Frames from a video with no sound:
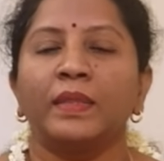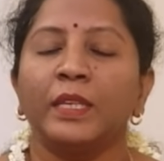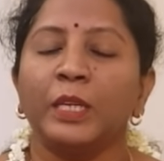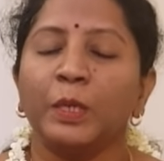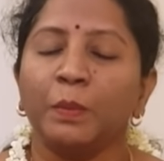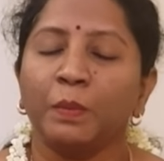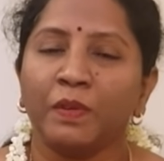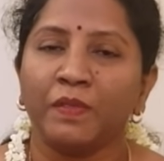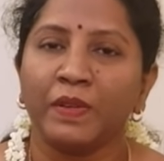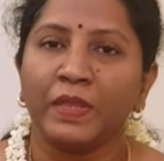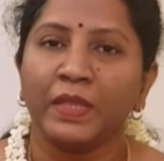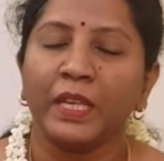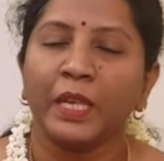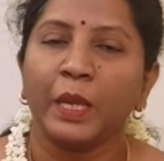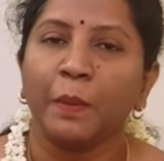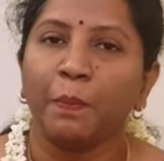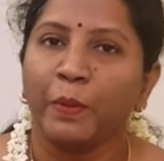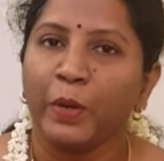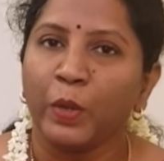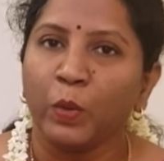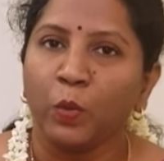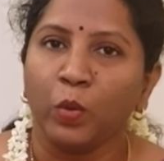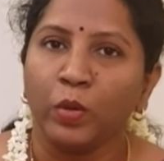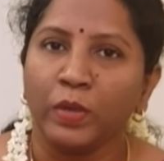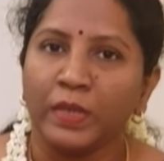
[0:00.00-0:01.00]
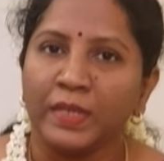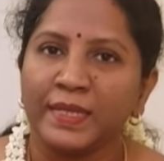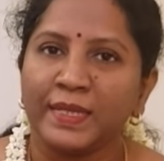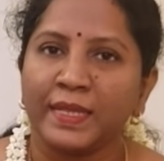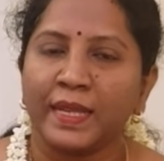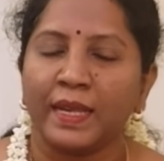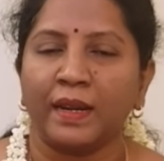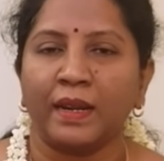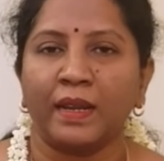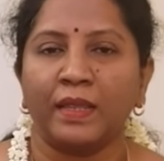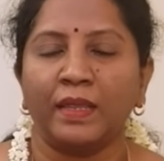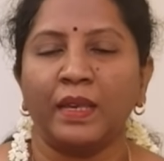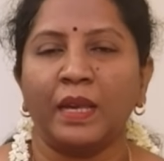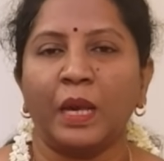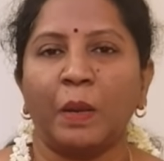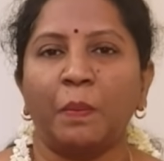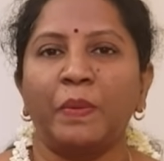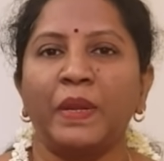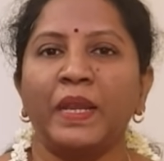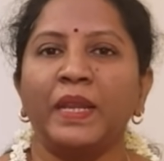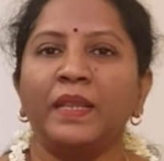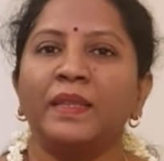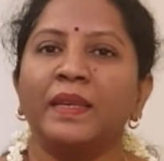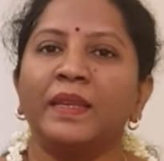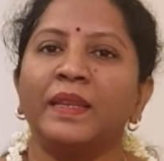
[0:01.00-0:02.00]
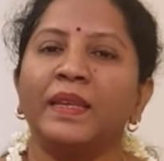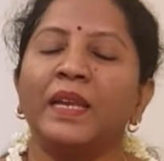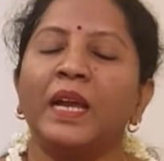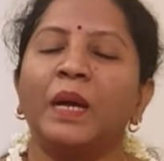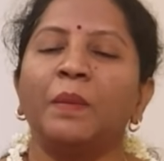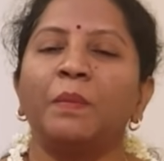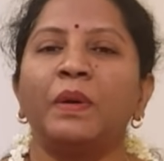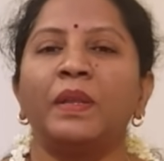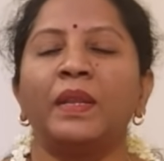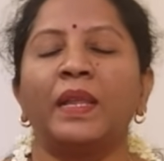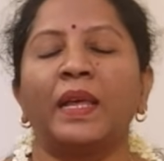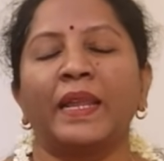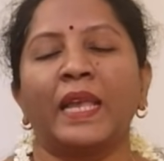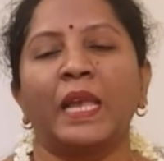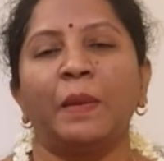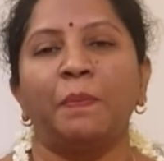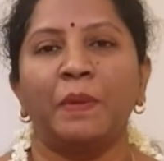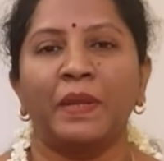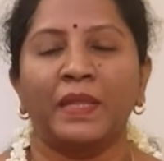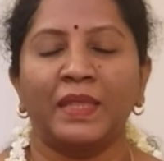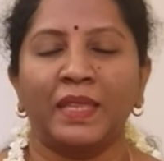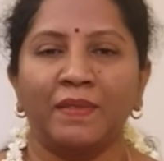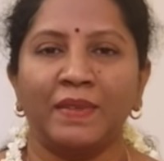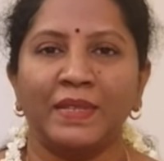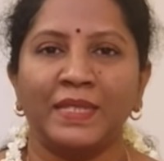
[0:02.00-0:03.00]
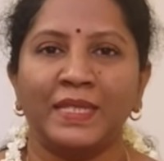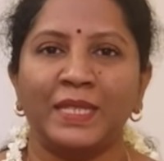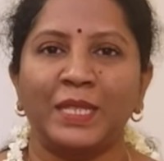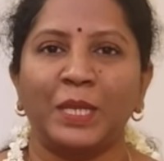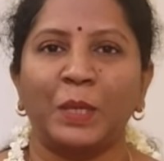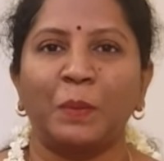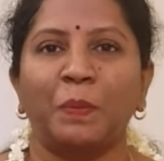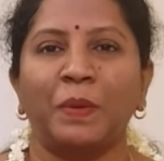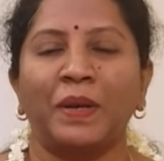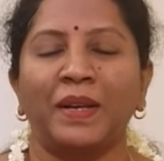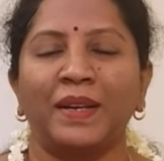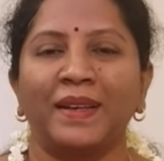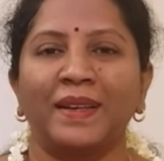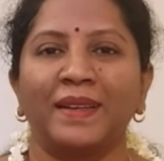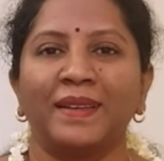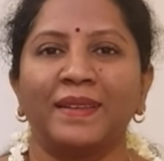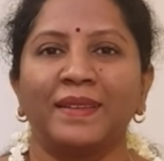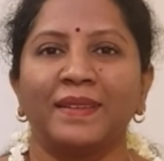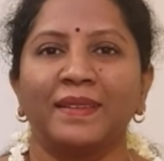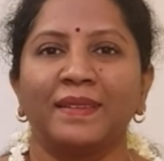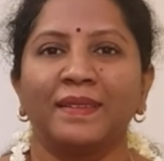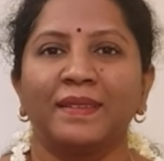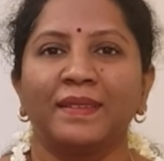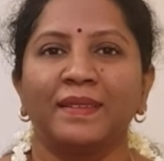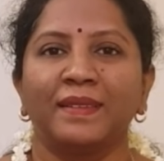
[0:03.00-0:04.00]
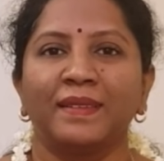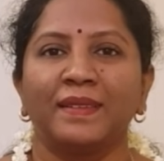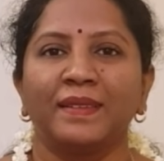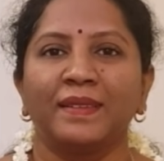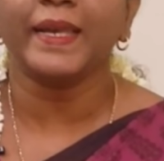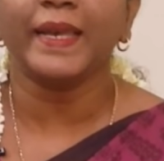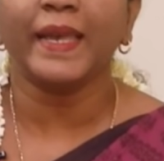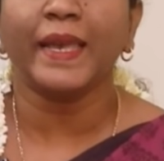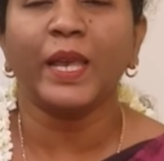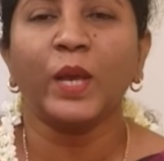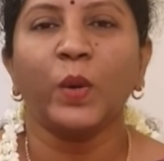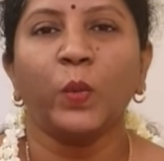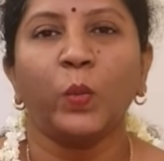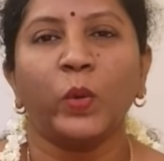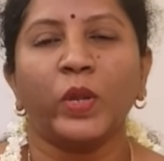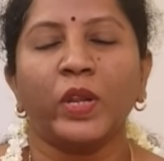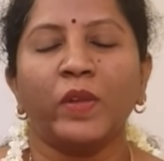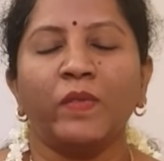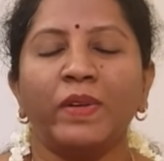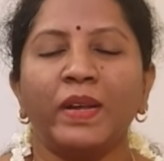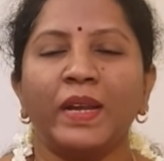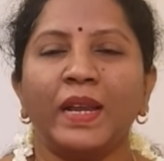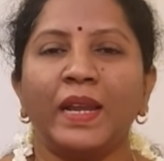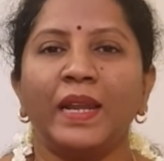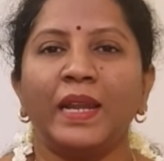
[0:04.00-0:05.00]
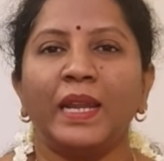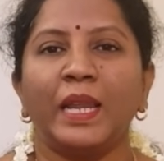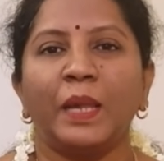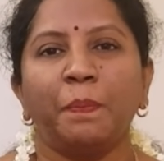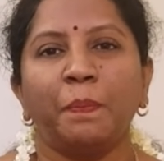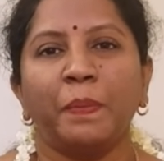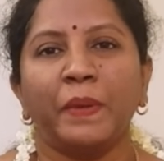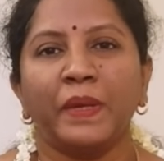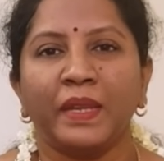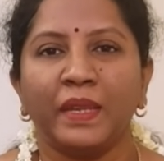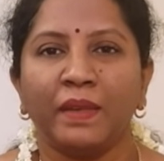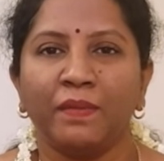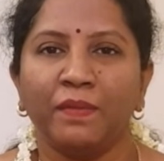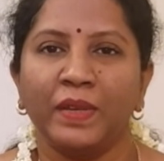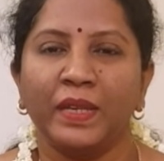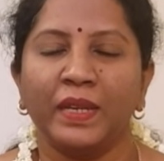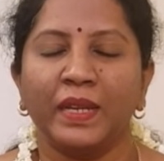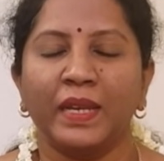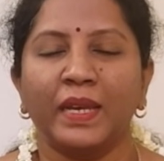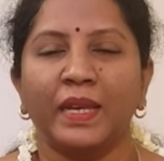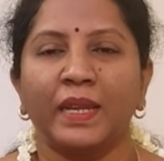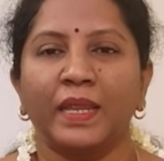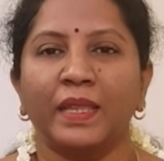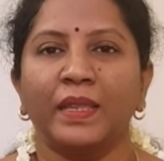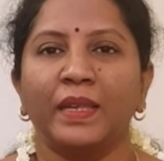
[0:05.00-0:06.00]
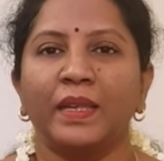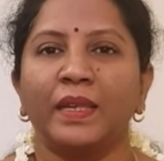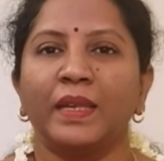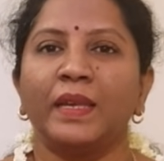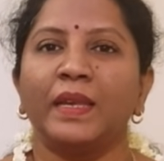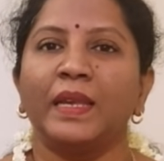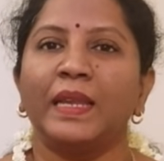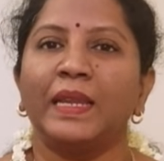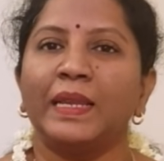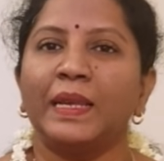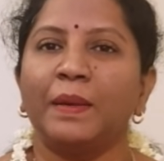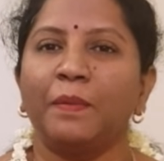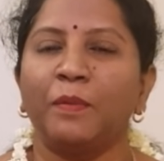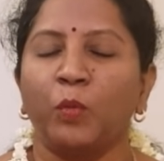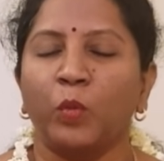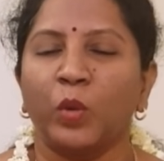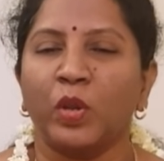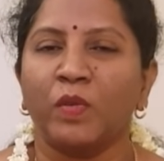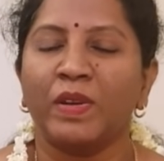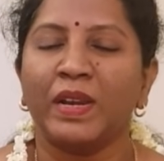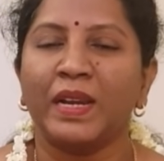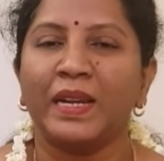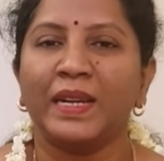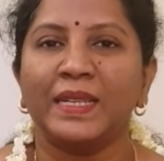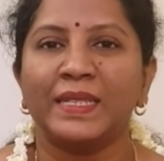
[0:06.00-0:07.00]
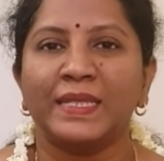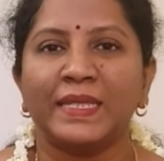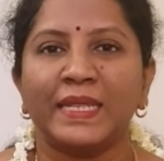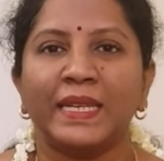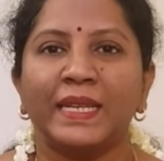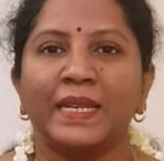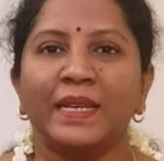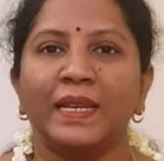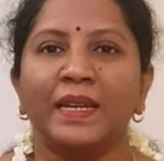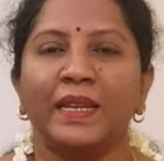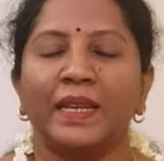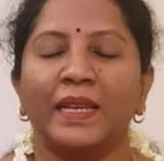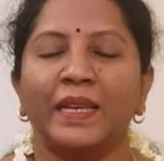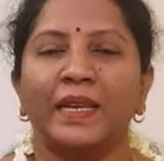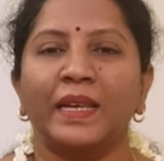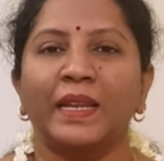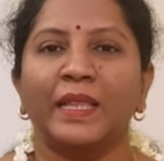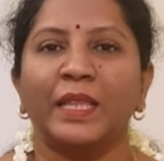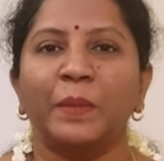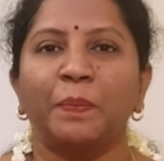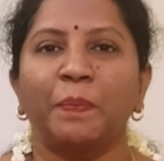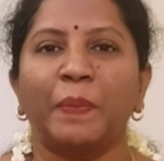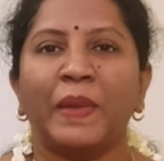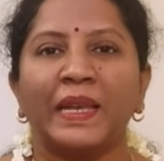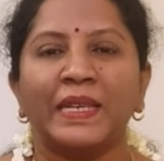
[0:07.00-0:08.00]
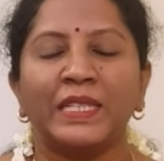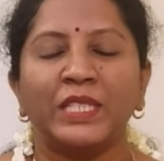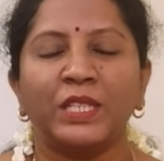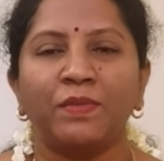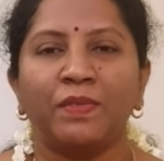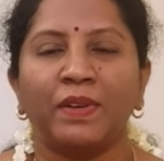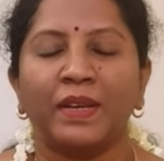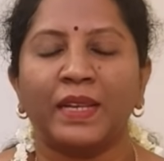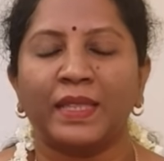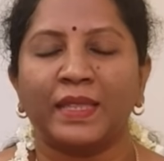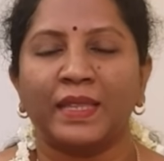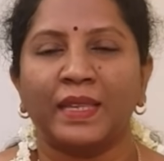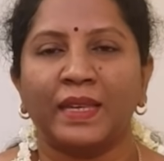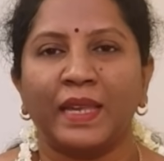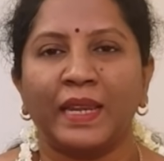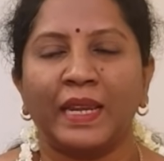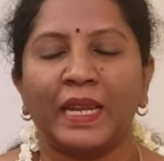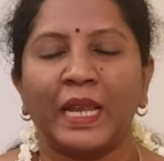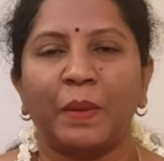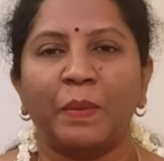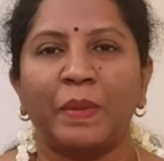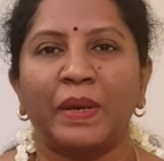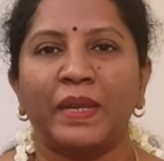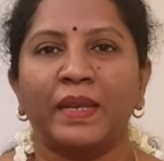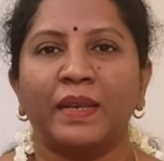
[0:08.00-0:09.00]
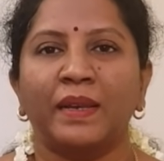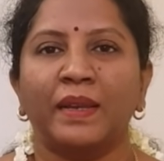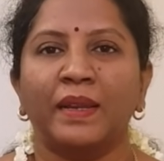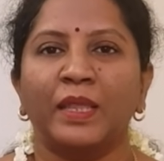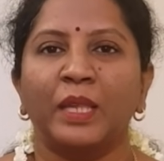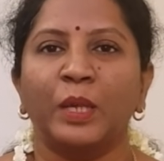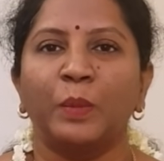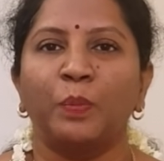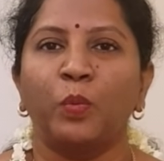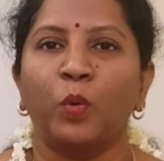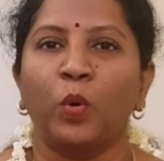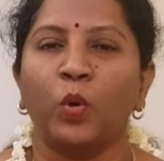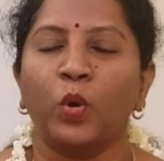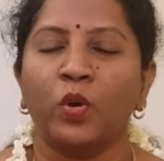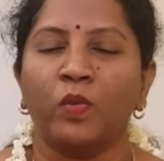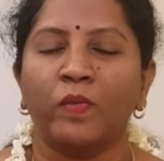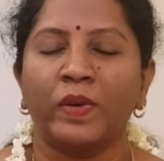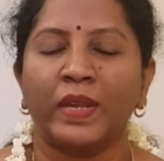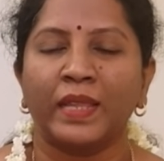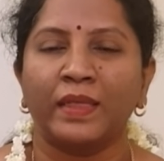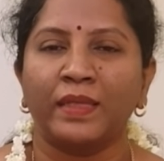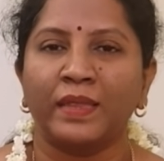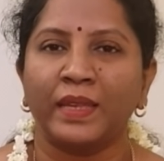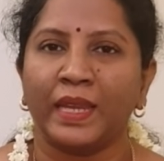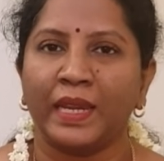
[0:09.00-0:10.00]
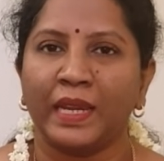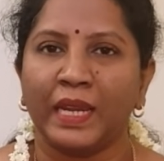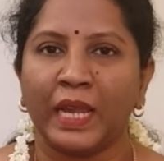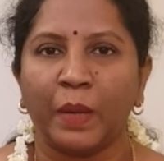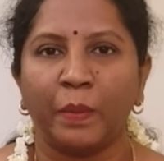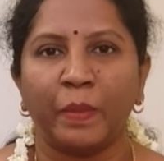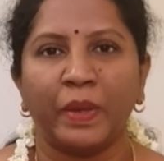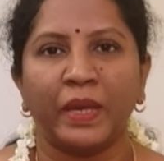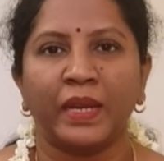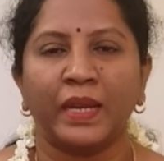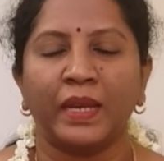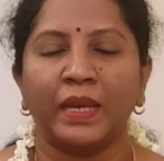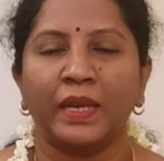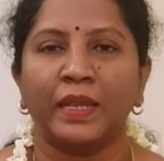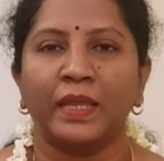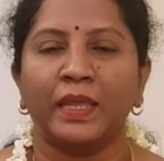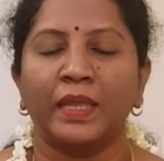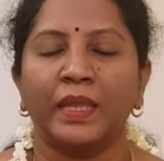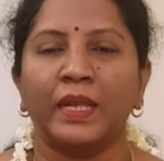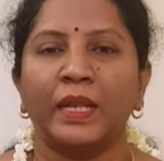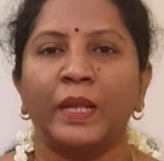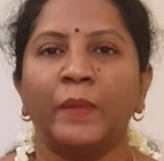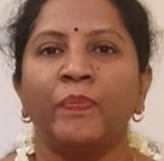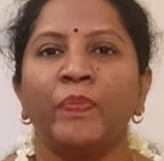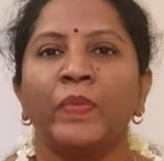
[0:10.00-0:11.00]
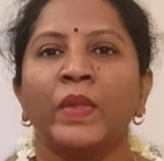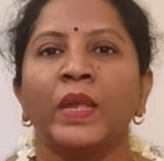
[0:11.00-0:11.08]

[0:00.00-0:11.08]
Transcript: திரும்ப வந்து எப்படி ஒன்று சேர்றது அப்படின்னு தெரியாமல் நிறைய பேர் தவிச்சிட்டு இருப்பாங்க இத்தகைய உறவுகளில் பிரிவு இருக்கிறது இல்லை உறவுகளில் சிக்கல் இருக்கிறது பேச்சுவார்த்தை இல்லாமல் இருக்கிறது போக்குவரத்து இல்லாமல் இருக்கிறது